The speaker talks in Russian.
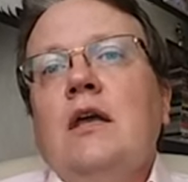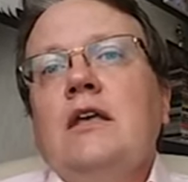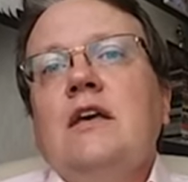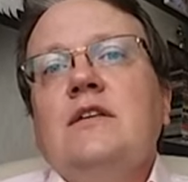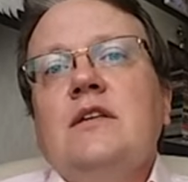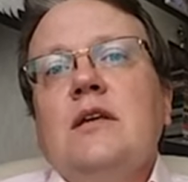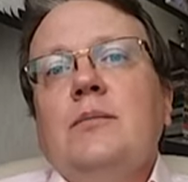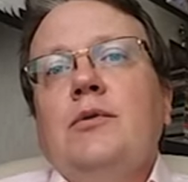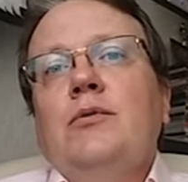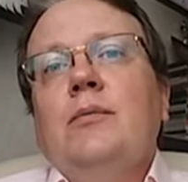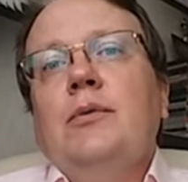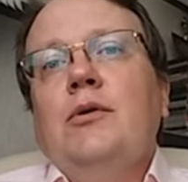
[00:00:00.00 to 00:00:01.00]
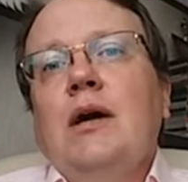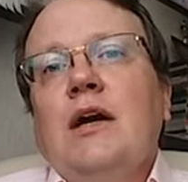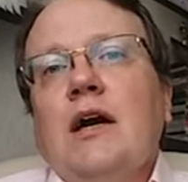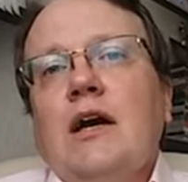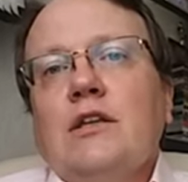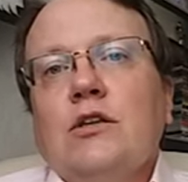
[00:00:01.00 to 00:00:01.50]
если бы была
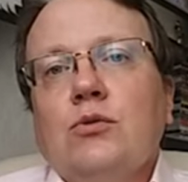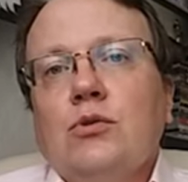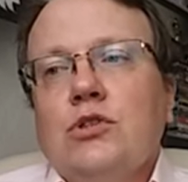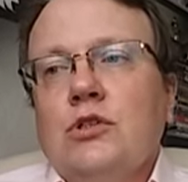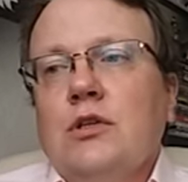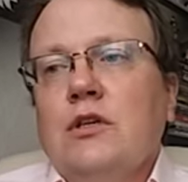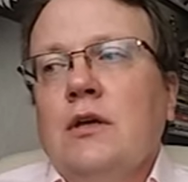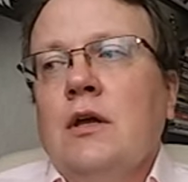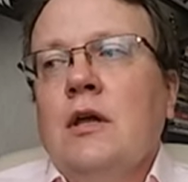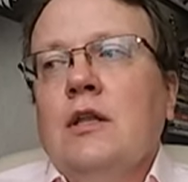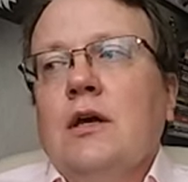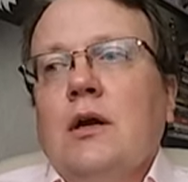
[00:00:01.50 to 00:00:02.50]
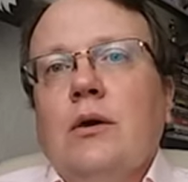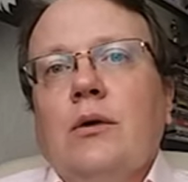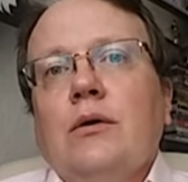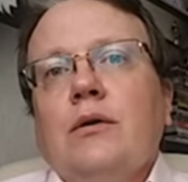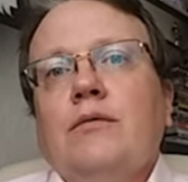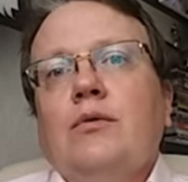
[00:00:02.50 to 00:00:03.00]
какая-то точка
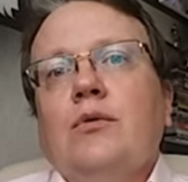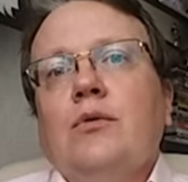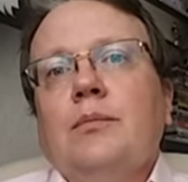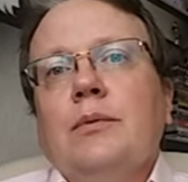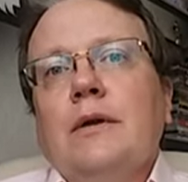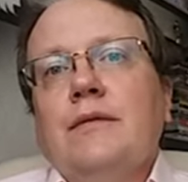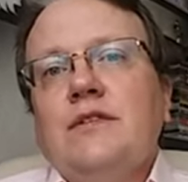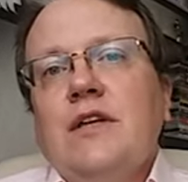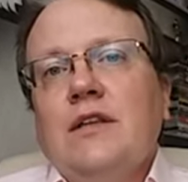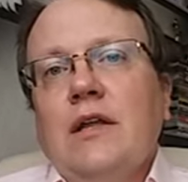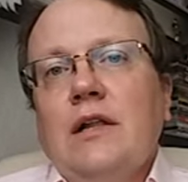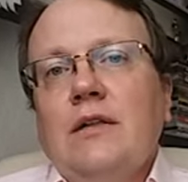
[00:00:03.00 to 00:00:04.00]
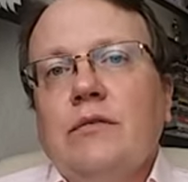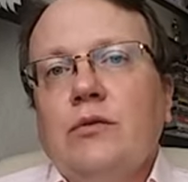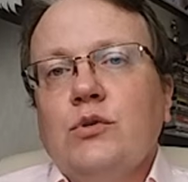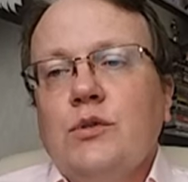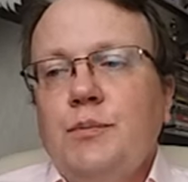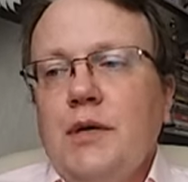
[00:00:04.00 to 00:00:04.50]
такого его
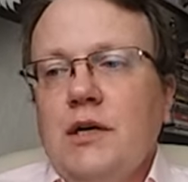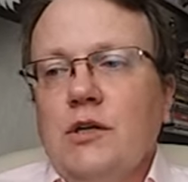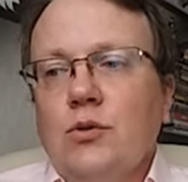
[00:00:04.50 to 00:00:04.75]
профессионального успеха,